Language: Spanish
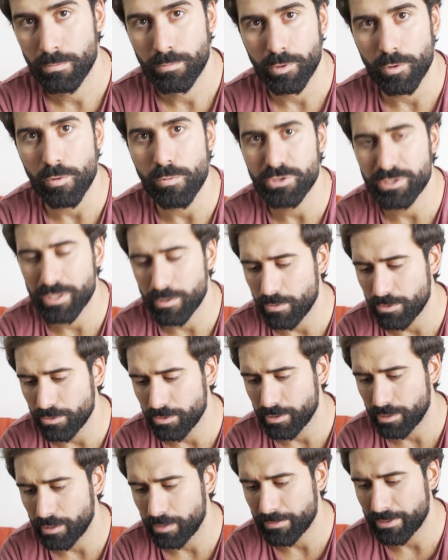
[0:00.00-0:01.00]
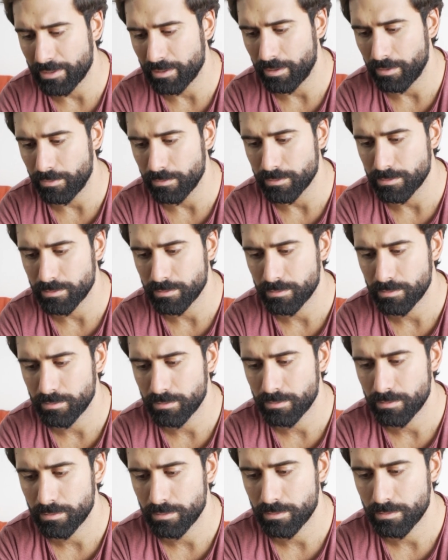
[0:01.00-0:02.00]
cómo sé cuándo llega a mil grados?
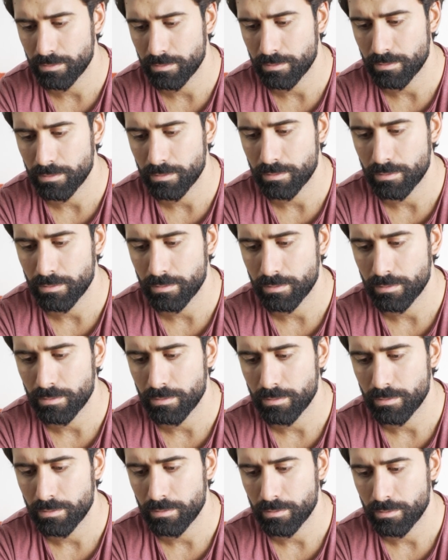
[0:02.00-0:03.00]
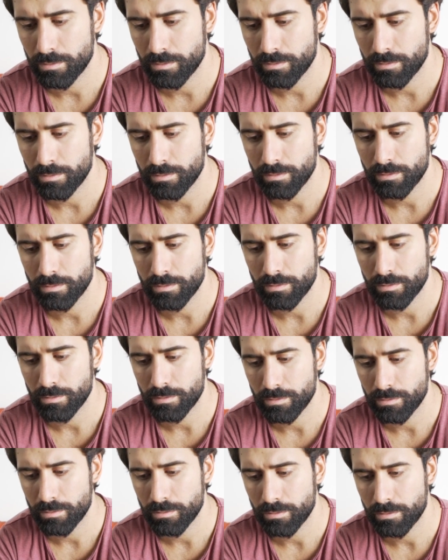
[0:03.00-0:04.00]
Tú ponlo en el título y ya
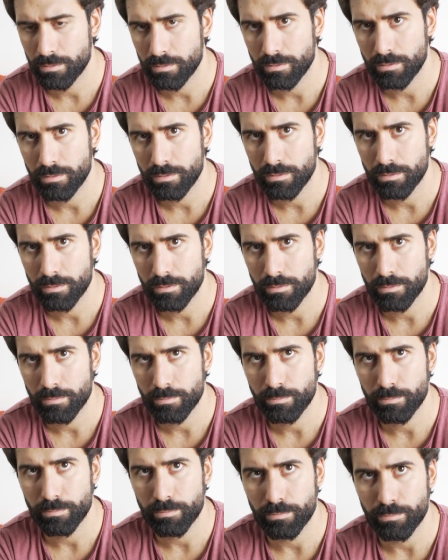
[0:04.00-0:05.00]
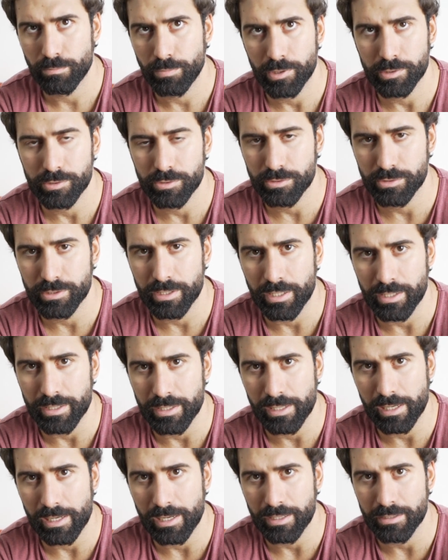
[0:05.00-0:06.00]
está. Eso es
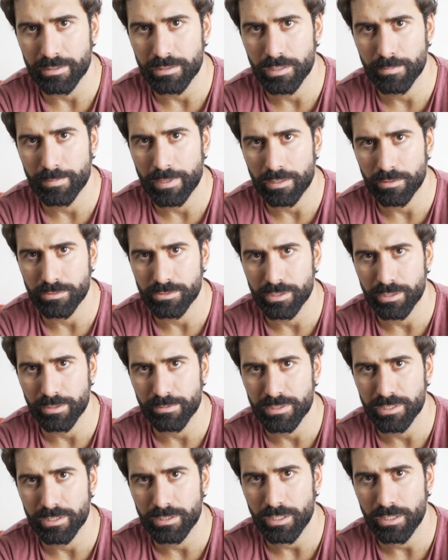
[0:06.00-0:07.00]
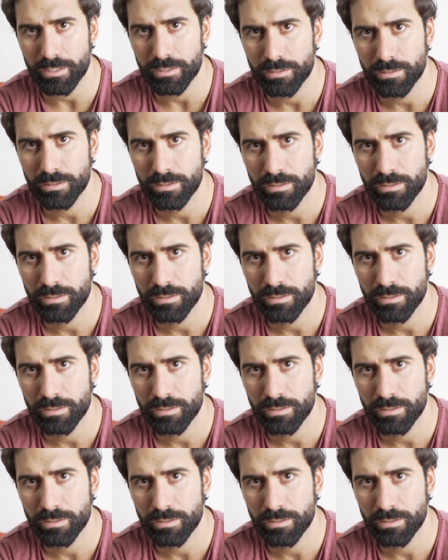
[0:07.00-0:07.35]
engañar a la gente para conseguir visitas.